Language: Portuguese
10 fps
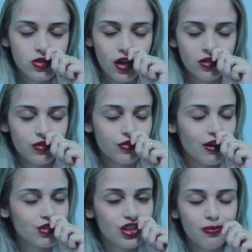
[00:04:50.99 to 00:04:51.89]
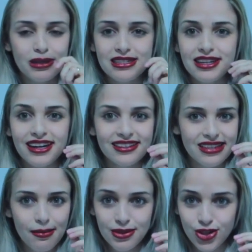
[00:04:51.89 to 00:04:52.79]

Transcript: gente. Eu ficava cheirando, parecia, sabe,